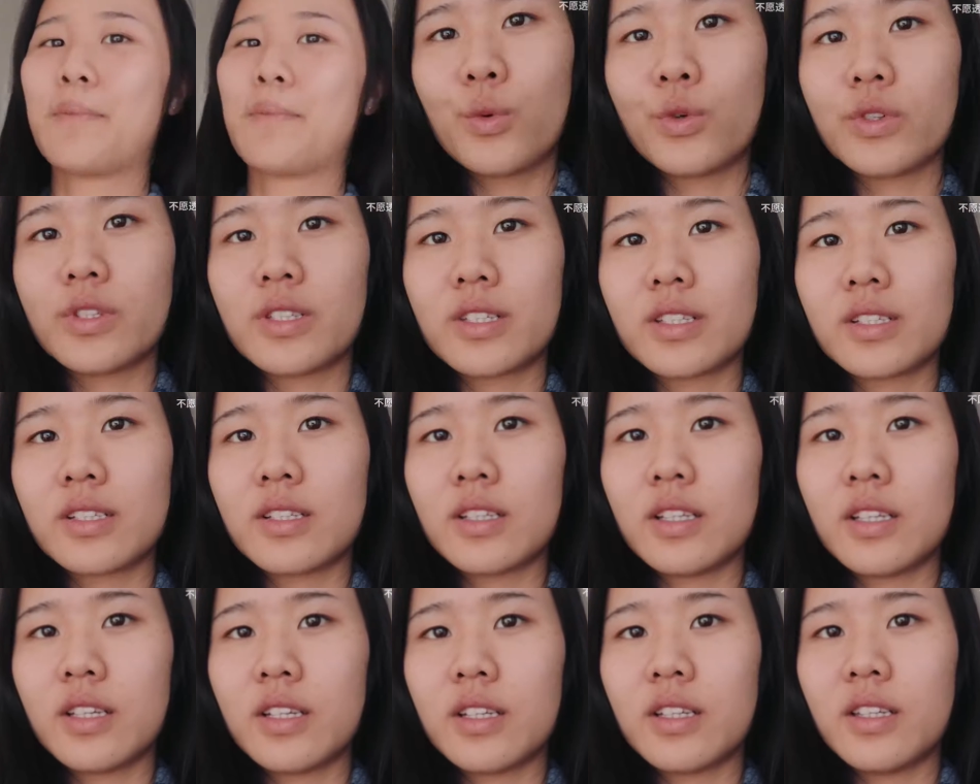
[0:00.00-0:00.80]
我
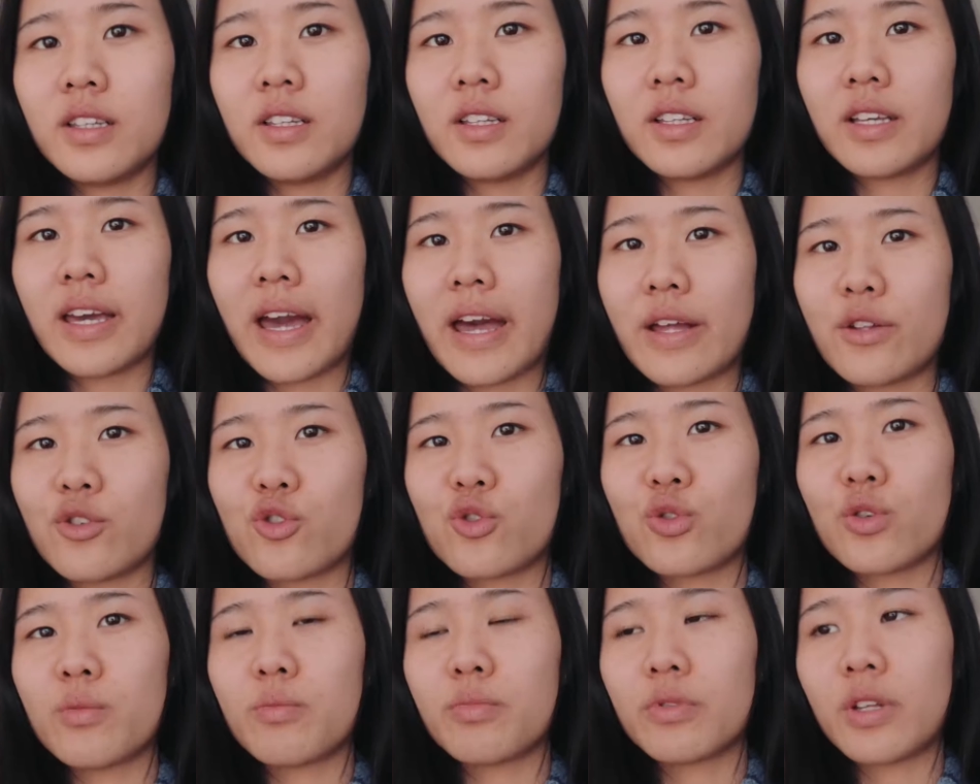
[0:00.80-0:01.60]
今天感
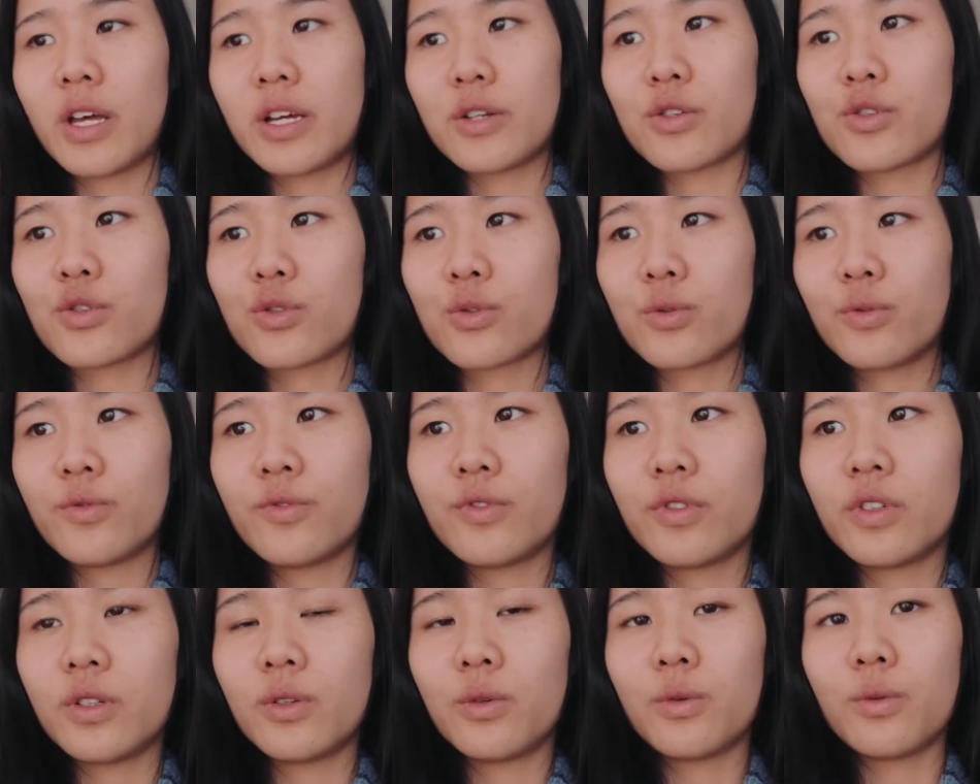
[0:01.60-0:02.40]
觉不太舒
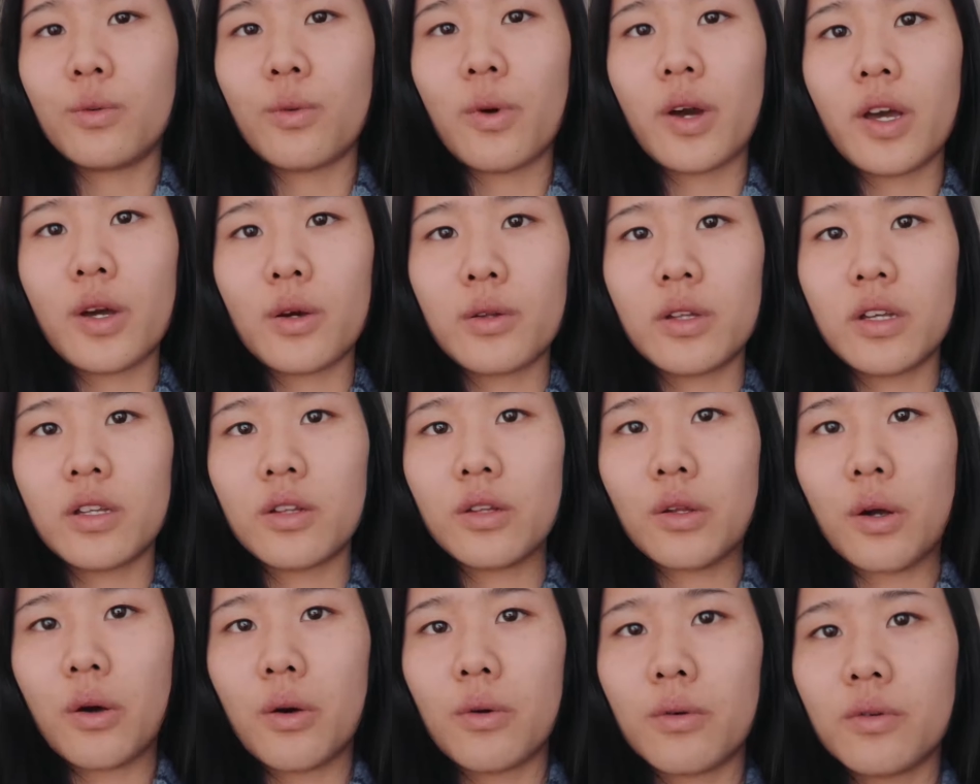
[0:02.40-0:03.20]
服，因为我胃有点
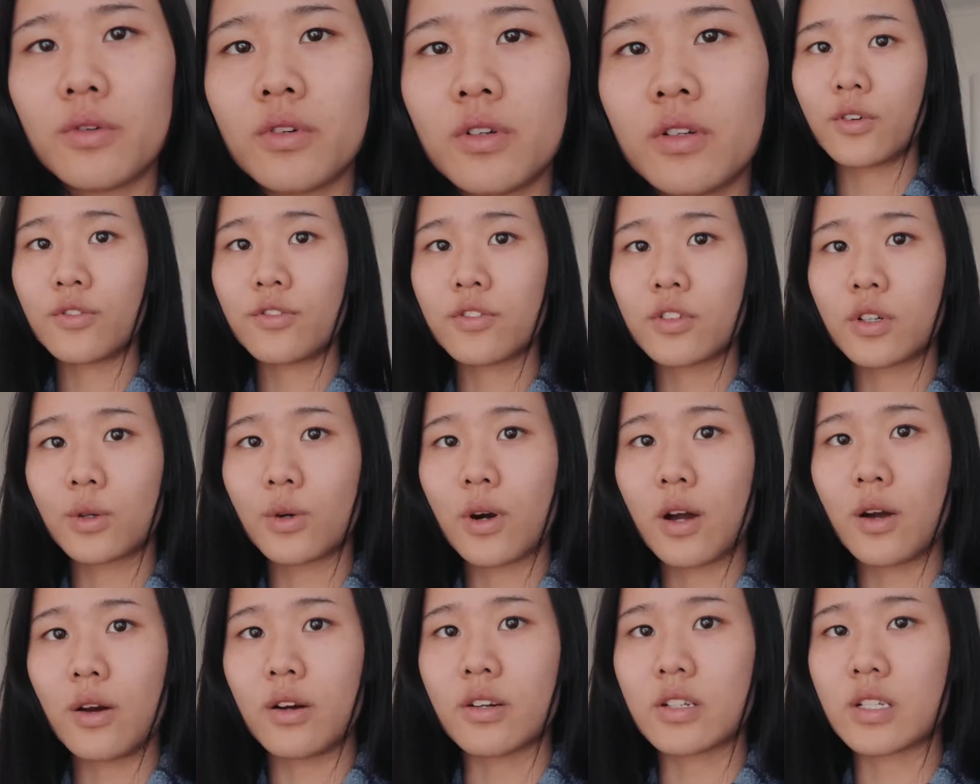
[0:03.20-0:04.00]
痛。客福的
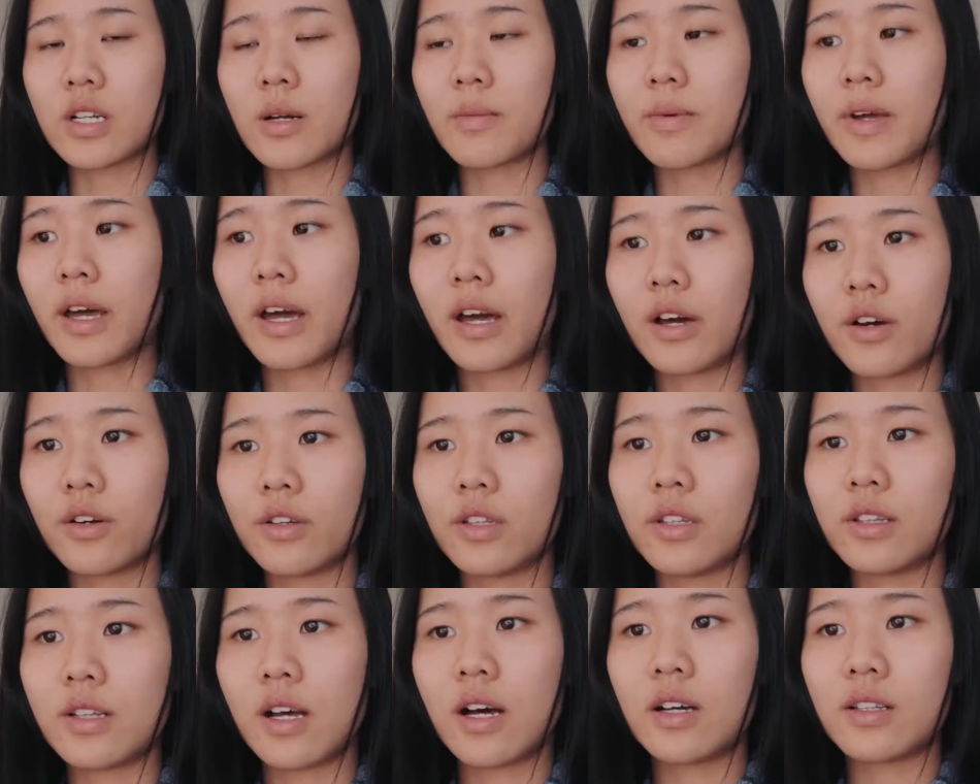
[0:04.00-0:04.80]
官网上面还
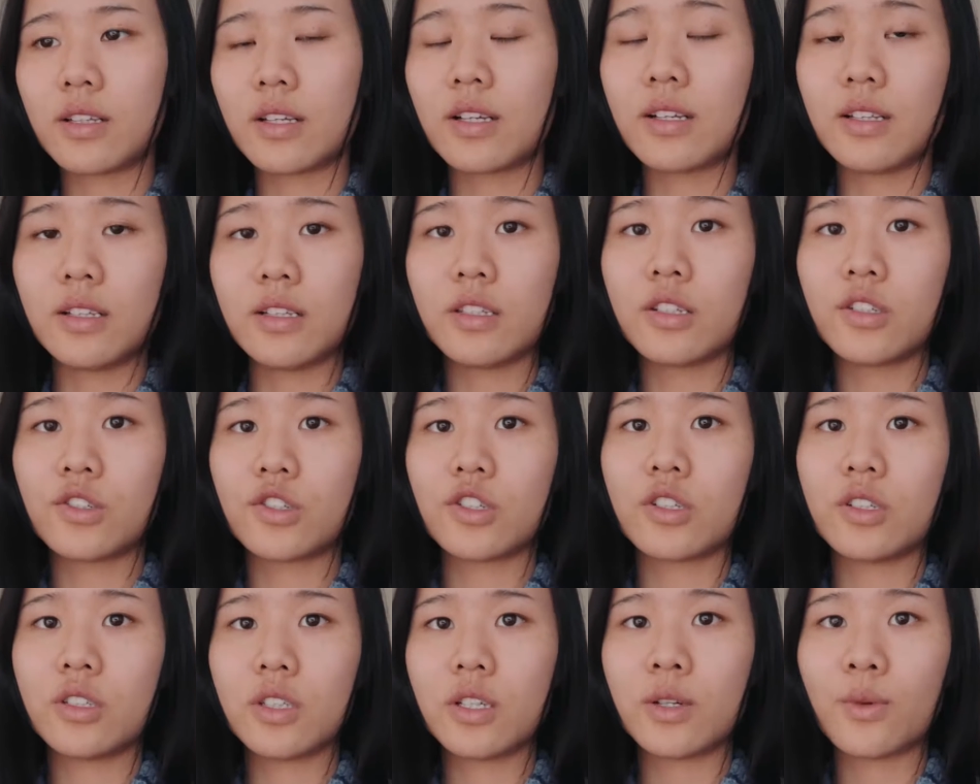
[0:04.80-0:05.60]
有一套听力的
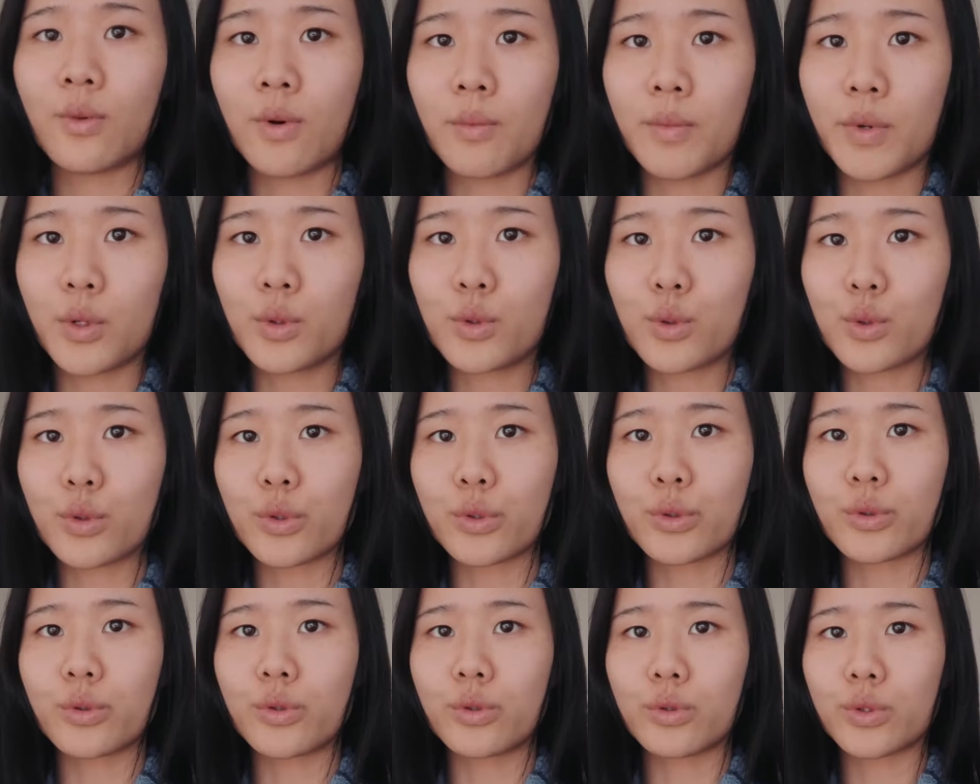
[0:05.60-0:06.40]
真题，我没有
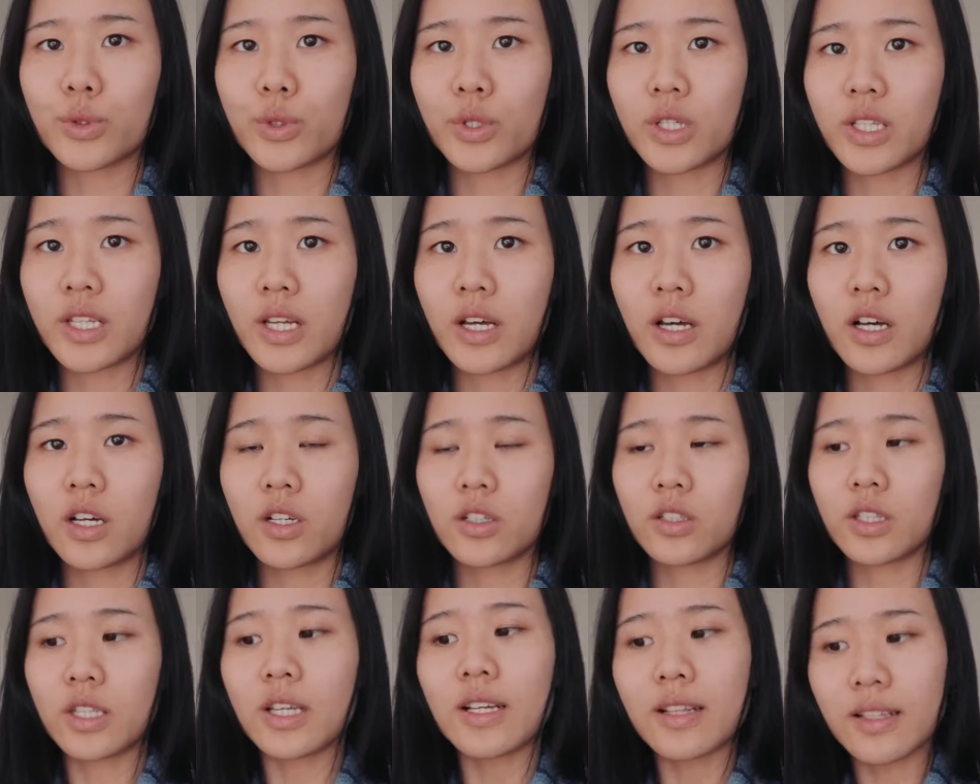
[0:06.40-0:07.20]
做过，做一
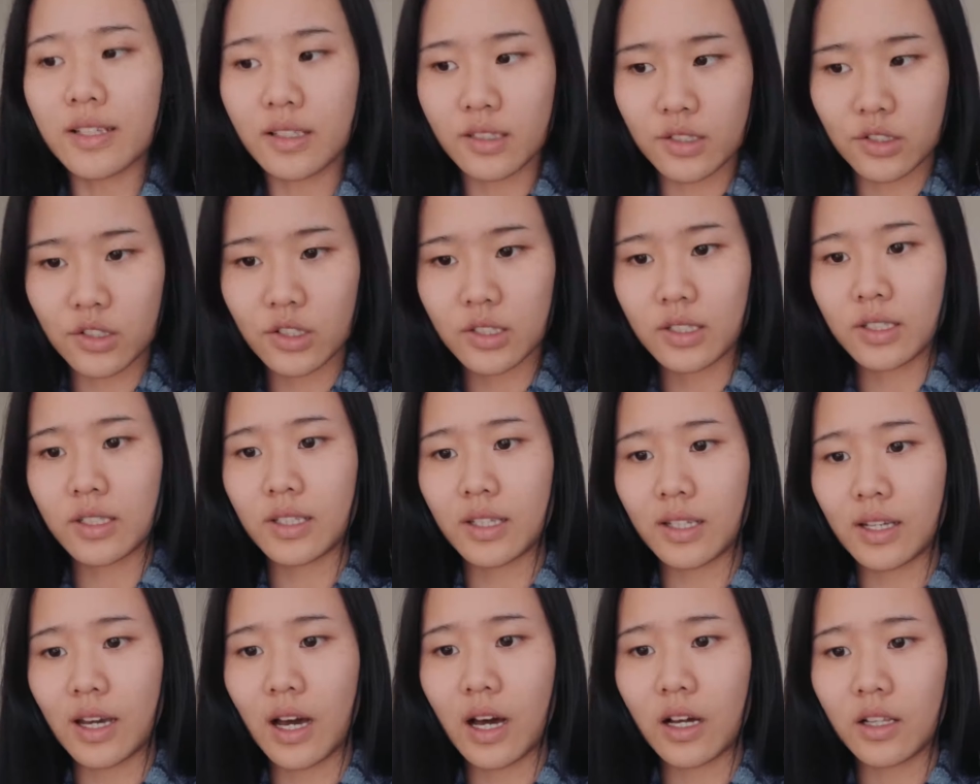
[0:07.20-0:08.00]
套听力的真
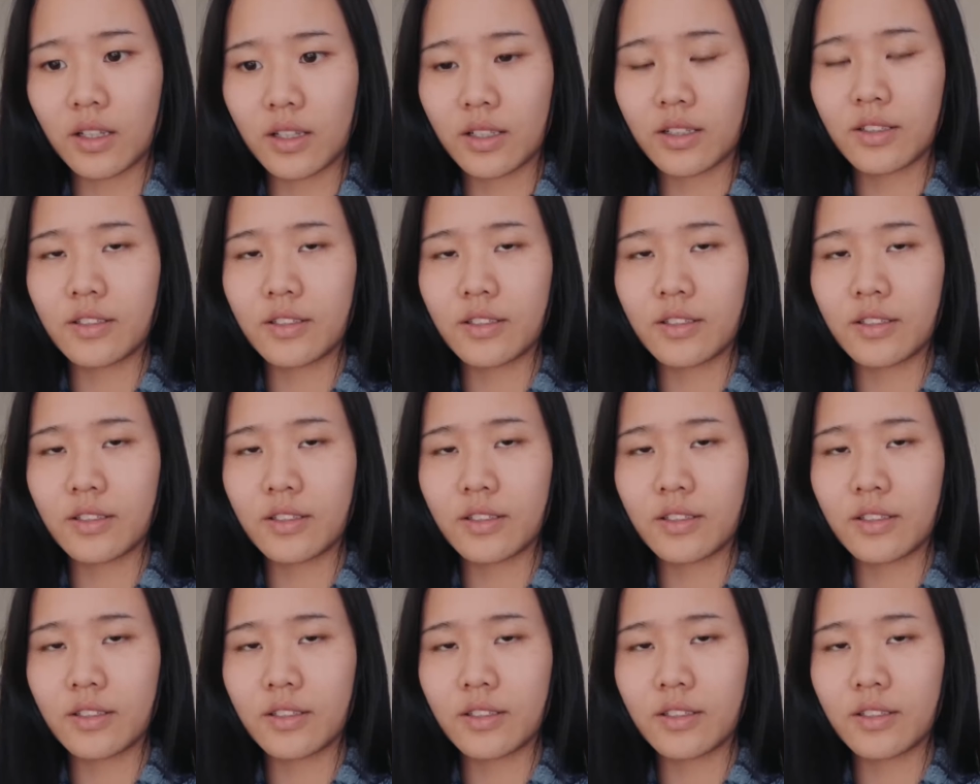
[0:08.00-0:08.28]
题哈。